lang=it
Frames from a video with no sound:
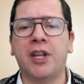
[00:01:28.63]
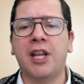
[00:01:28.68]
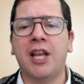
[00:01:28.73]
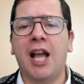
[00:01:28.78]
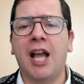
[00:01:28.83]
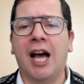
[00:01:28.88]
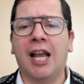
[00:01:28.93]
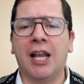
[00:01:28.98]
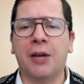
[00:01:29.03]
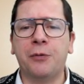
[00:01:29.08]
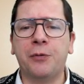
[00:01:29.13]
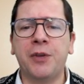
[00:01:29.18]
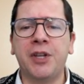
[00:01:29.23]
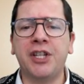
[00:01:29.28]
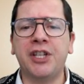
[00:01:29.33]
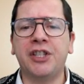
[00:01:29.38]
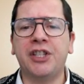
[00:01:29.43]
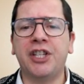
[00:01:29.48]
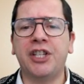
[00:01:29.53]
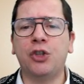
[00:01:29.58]
Alla
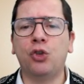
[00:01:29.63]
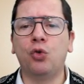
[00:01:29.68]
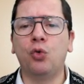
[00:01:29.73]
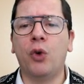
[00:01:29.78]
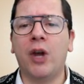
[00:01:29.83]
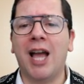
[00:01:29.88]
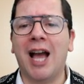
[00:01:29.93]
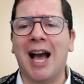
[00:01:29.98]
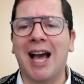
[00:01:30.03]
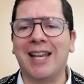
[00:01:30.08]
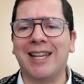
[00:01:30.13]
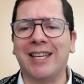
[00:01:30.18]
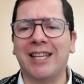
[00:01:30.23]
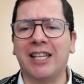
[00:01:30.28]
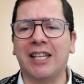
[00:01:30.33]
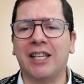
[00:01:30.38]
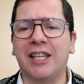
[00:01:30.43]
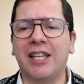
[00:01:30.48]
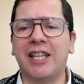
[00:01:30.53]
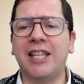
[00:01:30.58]
fine di due
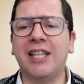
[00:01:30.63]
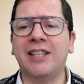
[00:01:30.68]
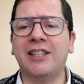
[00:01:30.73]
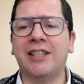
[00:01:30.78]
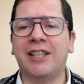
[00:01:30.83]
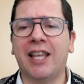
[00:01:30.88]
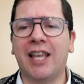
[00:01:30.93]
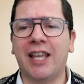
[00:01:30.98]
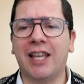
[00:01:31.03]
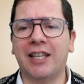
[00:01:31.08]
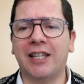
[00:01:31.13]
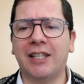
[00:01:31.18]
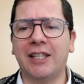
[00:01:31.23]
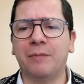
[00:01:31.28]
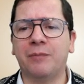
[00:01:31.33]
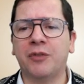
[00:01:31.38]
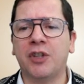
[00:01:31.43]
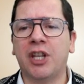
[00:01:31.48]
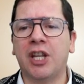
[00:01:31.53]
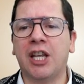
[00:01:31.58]
anni interi,
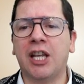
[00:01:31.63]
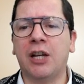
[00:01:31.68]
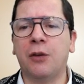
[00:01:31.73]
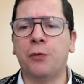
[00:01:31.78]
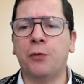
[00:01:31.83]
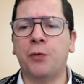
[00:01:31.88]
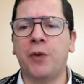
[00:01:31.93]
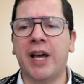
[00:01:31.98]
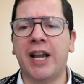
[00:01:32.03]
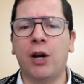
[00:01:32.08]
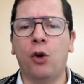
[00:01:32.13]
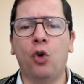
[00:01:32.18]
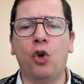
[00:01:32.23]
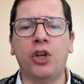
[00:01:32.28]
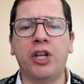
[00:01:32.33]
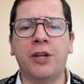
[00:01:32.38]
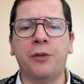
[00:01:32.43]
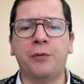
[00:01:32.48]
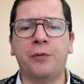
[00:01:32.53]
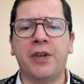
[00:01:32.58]
il
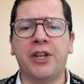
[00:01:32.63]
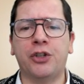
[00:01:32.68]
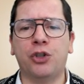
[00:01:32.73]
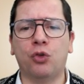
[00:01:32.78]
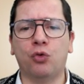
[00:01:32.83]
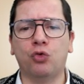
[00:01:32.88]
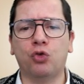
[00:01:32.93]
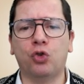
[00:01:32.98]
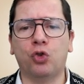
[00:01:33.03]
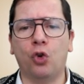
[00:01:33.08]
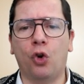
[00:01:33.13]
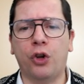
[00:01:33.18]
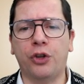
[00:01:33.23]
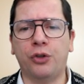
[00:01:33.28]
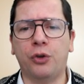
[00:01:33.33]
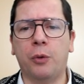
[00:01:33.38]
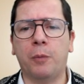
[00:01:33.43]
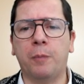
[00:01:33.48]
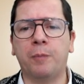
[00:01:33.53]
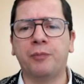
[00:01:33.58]
faraone fece un
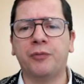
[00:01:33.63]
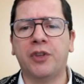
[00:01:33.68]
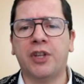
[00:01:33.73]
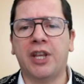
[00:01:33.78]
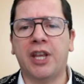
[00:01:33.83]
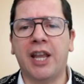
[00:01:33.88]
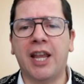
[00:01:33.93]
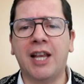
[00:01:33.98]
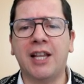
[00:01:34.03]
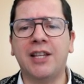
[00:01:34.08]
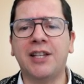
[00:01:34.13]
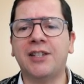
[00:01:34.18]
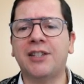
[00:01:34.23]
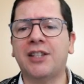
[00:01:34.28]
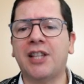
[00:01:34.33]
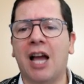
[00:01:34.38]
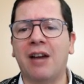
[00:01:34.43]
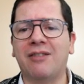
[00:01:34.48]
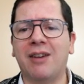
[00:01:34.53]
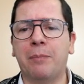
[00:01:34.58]
sogno. Egli
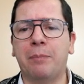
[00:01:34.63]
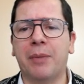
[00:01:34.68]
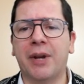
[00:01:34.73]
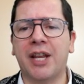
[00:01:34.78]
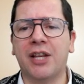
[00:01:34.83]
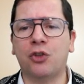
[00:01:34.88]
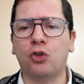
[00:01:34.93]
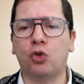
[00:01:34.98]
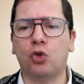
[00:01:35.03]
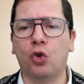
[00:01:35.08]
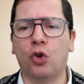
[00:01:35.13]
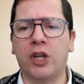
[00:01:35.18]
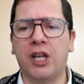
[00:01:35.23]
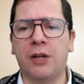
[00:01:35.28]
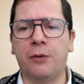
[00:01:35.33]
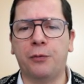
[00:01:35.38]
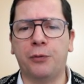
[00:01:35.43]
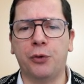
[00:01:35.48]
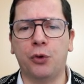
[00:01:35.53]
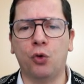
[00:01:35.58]
stava presso
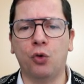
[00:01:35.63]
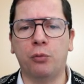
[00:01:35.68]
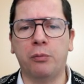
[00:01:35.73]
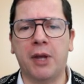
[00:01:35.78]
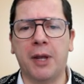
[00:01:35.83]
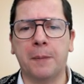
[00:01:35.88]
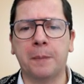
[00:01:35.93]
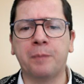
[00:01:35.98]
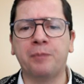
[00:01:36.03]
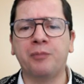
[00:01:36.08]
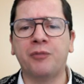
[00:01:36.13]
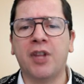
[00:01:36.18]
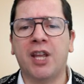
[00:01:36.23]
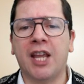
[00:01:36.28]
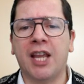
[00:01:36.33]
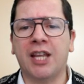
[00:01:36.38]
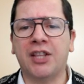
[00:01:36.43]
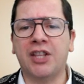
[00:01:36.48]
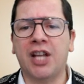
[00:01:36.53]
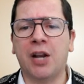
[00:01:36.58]
il fiume
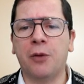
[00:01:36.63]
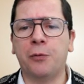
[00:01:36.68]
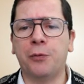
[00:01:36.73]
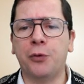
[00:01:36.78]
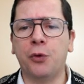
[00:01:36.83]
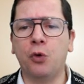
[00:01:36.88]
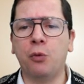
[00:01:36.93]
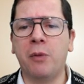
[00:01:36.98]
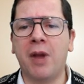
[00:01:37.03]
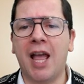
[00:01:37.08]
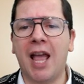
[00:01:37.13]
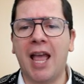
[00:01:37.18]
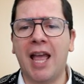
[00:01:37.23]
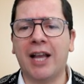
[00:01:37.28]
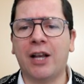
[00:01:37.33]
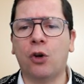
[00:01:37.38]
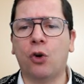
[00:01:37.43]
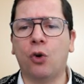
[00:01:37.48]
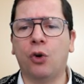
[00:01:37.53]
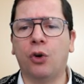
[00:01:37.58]
e dal fiume
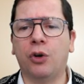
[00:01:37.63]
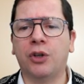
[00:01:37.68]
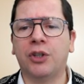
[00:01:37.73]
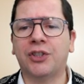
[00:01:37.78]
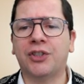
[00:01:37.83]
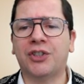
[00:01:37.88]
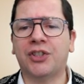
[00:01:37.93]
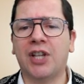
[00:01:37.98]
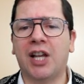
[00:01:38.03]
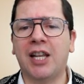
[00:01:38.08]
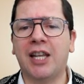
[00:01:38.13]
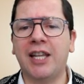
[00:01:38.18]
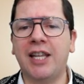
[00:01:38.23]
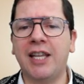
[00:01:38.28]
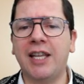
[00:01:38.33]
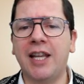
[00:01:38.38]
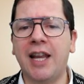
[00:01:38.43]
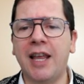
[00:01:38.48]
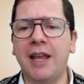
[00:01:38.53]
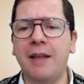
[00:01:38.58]
ecco
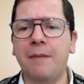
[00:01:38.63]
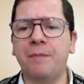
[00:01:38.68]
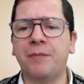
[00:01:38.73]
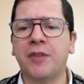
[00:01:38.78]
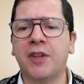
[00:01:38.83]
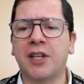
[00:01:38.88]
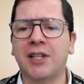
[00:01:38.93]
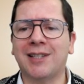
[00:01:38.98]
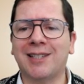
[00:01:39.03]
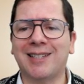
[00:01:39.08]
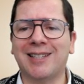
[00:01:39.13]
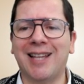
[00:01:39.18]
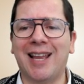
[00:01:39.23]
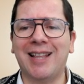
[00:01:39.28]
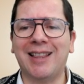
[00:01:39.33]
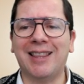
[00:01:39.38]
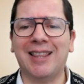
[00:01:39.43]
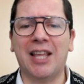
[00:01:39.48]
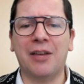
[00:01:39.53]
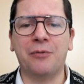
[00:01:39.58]
salire
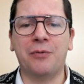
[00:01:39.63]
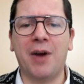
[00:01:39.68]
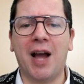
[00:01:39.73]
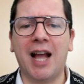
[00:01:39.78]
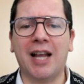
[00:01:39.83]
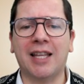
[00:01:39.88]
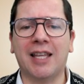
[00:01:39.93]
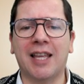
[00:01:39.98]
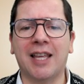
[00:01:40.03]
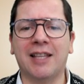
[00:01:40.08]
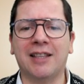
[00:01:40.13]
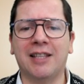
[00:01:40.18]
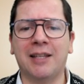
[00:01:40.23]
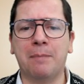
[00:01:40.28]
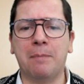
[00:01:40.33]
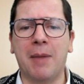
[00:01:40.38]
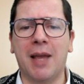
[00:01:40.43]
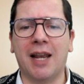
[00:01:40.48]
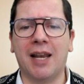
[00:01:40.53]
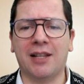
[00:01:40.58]
sette vacche di
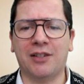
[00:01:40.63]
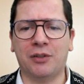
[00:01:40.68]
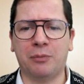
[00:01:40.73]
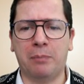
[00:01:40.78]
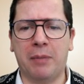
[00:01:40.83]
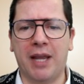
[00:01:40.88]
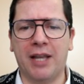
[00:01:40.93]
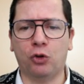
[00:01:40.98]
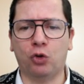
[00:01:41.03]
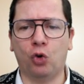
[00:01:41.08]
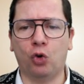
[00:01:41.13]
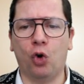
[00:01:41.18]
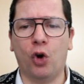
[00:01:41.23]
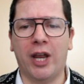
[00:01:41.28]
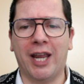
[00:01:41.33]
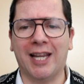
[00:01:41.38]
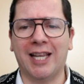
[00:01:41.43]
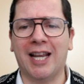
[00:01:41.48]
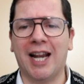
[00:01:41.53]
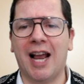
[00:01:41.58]
bell'aspetto
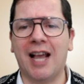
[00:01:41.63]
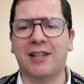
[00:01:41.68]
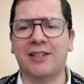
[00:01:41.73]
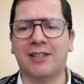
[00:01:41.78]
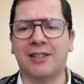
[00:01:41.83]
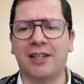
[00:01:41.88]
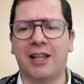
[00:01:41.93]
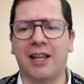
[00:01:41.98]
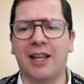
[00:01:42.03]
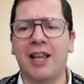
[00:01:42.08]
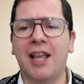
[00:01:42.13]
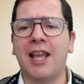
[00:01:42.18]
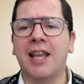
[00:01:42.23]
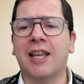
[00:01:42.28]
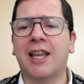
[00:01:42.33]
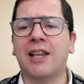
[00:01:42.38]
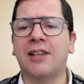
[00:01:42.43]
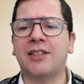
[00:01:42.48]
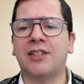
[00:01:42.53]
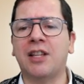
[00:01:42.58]
e grasse
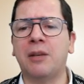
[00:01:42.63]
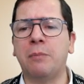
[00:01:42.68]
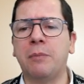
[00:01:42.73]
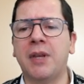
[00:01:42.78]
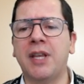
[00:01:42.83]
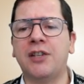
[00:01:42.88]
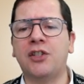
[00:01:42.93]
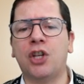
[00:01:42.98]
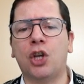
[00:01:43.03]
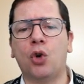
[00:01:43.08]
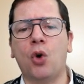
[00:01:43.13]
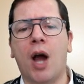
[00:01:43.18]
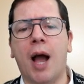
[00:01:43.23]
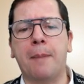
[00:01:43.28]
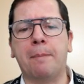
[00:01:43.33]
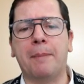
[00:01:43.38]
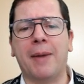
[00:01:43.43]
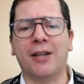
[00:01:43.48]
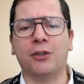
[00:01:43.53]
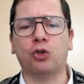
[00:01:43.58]
che si misero a
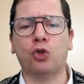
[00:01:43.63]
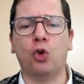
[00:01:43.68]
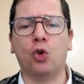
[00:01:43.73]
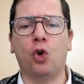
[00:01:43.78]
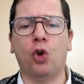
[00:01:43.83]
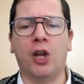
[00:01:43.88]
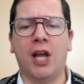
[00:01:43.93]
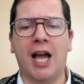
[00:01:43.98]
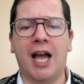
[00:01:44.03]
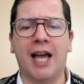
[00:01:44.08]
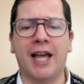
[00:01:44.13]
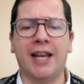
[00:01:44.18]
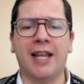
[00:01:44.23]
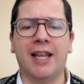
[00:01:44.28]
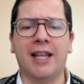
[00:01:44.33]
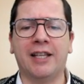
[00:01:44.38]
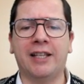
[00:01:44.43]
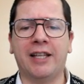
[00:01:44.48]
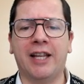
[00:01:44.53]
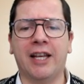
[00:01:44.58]

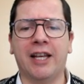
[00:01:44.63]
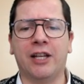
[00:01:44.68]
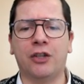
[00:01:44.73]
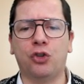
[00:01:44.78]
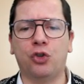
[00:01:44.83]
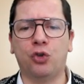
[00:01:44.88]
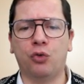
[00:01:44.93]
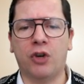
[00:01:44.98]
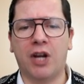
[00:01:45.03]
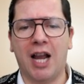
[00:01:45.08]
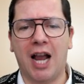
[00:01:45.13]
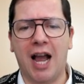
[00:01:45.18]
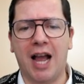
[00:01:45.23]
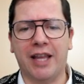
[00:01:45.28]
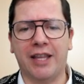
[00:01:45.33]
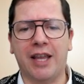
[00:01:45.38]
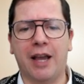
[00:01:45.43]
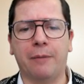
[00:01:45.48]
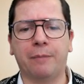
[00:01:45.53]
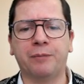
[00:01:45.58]
pascolare nella
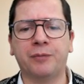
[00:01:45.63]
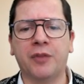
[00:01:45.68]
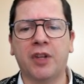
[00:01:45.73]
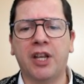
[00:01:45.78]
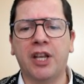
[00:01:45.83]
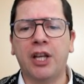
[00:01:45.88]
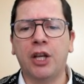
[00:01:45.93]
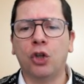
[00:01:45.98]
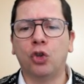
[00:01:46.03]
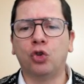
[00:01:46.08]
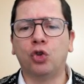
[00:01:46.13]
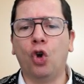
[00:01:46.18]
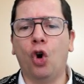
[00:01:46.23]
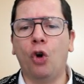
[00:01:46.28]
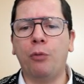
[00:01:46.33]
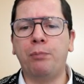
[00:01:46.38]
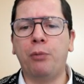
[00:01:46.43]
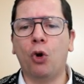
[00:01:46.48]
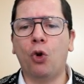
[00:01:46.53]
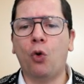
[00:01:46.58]
giuncaia.
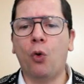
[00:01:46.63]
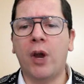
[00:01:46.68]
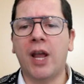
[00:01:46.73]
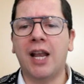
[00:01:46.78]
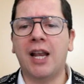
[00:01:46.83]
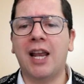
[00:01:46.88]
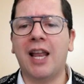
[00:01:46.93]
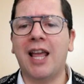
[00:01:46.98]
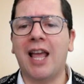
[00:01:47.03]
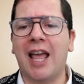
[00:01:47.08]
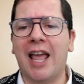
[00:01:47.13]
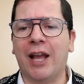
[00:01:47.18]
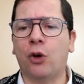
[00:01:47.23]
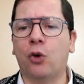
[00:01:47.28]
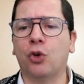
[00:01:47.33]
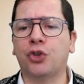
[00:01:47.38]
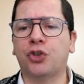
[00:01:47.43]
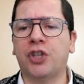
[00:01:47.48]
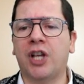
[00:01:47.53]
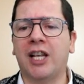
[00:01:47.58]
Dopo quelle
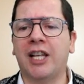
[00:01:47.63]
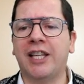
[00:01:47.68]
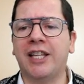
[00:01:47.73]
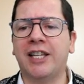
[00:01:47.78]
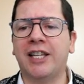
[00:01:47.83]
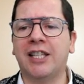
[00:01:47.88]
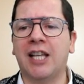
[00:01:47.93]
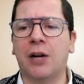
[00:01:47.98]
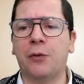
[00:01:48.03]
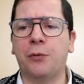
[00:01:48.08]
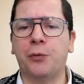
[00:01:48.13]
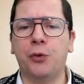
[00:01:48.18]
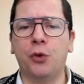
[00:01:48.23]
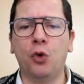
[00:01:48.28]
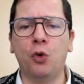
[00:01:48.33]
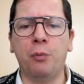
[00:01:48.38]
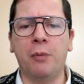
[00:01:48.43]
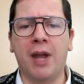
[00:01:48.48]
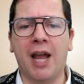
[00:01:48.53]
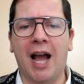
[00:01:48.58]
ecco salire dal
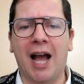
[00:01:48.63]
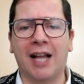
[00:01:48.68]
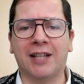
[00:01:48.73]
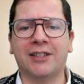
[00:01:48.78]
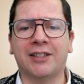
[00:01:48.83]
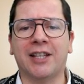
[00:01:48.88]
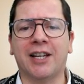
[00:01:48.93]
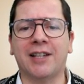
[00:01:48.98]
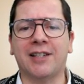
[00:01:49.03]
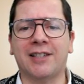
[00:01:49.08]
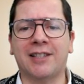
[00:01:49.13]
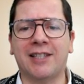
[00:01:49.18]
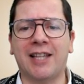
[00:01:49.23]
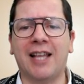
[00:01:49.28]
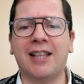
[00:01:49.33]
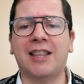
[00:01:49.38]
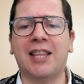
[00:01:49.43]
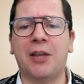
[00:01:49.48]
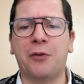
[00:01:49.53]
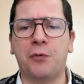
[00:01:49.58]
fiume altre
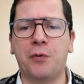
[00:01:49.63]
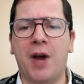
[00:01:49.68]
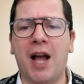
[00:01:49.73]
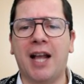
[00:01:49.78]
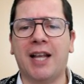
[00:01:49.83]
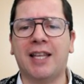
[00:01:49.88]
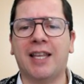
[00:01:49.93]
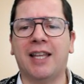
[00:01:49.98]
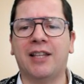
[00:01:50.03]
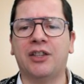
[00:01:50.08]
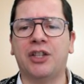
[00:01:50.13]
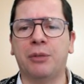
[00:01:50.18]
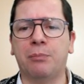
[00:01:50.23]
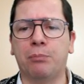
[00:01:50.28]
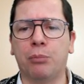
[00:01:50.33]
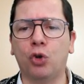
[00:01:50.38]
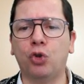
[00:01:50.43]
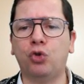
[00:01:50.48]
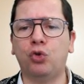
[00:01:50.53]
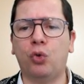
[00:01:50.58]
sette vacche di
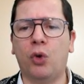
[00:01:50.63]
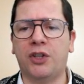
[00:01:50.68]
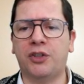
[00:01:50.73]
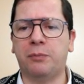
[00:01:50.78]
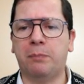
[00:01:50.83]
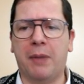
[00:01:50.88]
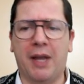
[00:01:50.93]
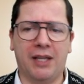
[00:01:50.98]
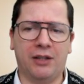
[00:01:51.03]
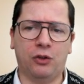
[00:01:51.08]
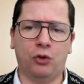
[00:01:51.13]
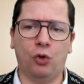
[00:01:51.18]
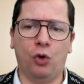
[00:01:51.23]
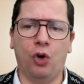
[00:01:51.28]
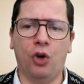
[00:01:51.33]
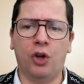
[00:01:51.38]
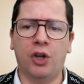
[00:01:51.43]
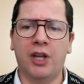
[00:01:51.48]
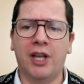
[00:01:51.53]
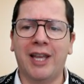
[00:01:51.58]
brutto
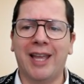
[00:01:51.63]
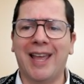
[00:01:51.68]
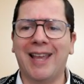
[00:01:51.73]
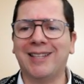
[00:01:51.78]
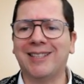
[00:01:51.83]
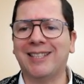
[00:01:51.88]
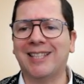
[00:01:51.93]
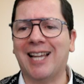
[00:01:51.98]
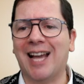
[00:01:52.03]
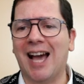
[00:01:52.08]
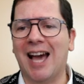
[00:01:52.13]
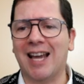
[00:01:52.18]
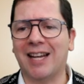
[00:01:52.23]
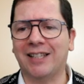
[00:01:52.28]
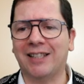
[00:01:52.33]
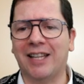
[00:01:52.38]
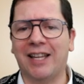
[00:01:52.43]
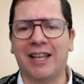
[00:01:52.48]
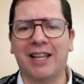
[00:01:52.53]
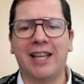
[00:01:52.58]
aspetto e
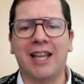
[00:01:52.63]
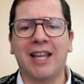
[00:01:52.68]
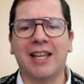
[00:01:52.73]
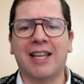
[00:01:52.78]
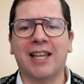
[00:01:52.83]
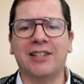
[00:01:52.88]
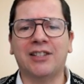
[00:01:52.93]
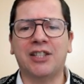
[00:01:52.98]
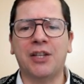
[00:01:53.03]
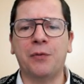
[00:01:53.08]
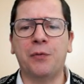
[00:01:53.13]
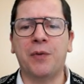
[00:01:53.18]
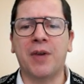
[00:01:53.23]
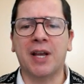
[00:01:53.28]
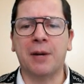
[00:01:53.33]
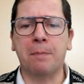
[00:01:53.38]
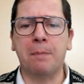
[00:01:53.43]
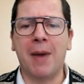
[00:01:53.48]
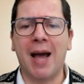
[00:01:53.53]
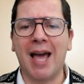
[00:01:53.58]
scarne che si
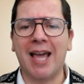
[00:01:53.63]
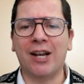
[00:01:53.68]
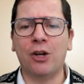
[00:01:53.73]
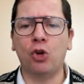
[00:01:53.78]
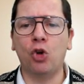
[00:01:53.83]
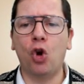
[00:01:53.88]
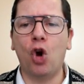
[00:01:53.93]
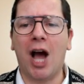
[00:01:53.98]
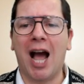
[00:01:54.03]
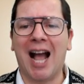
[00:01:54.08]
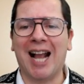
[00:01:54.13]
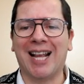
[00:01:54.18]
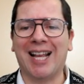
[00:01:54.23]
fermarono a